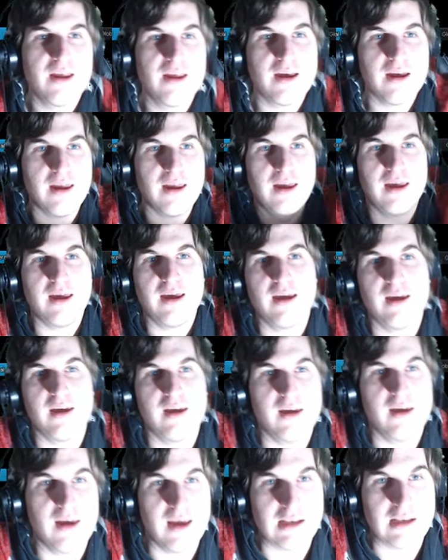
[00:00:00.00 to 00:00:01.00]

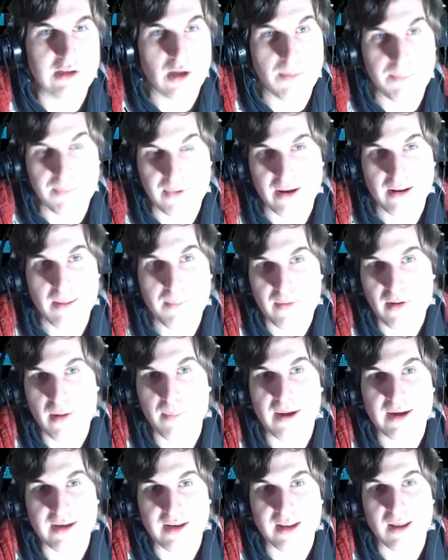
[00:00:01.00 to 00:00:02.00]
esta, la primera
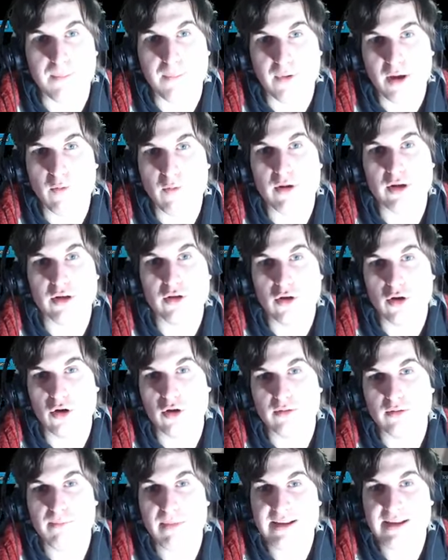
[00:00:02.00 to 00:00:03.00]
parte. Después,
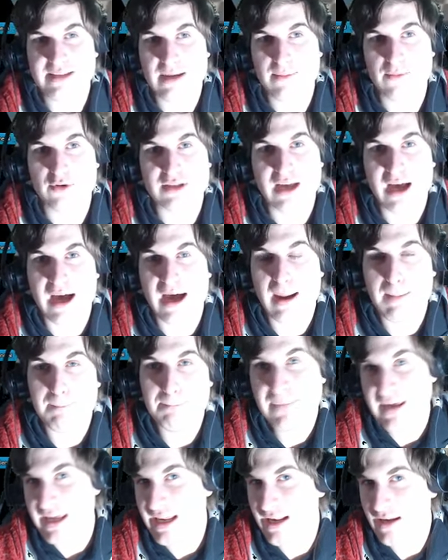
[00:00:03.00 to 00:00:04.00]
cuando pensamos a
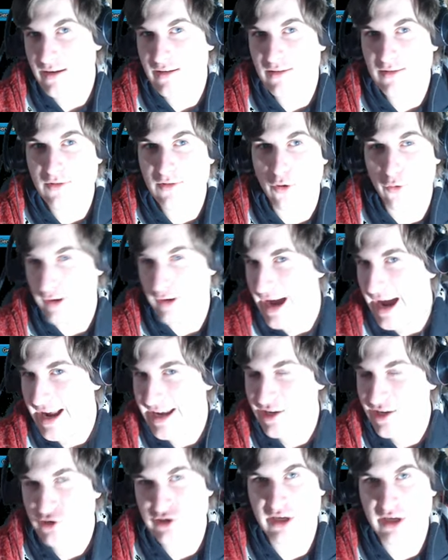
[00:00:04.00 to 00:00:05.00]
Bill o
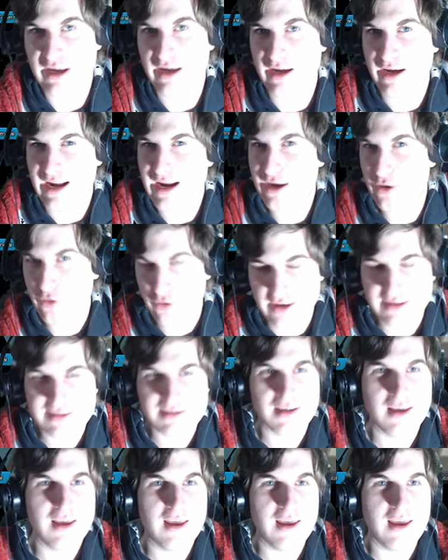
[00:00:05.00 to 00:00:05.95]
Gary, no sé quién carajo es.